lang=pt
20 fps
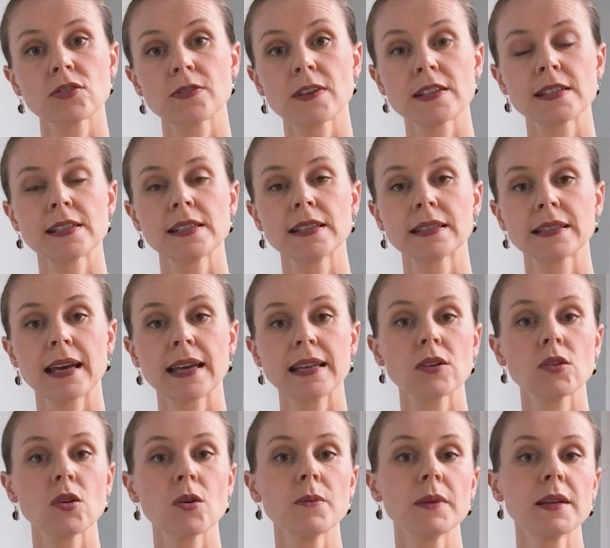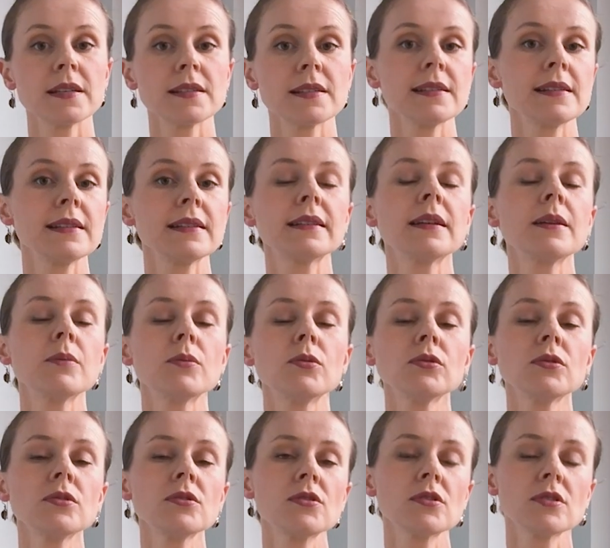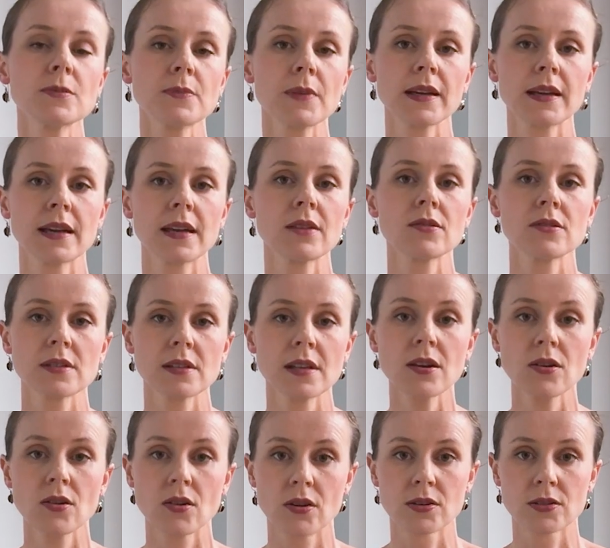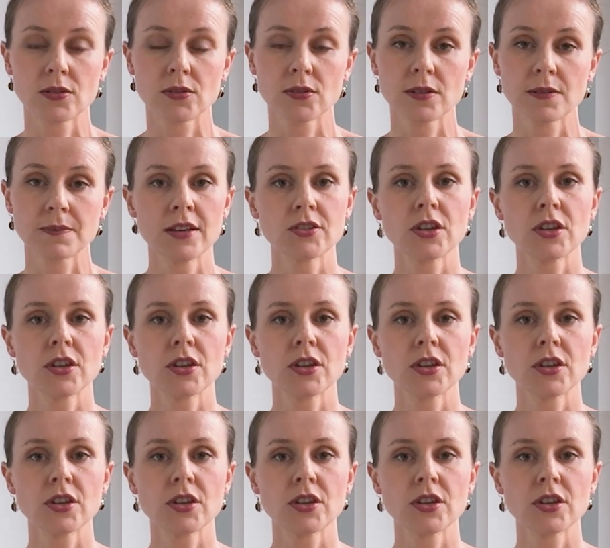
facilitar a cobrança de tributos dos pequenos negócios.